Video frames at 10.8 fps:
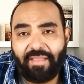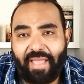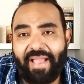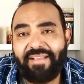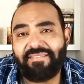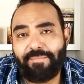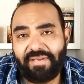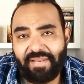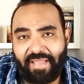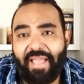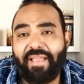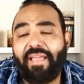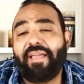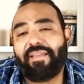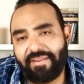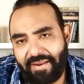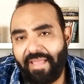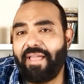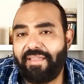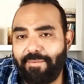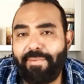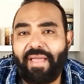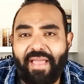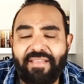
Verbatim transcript: عايزه منك حاجه غيرها هيبقى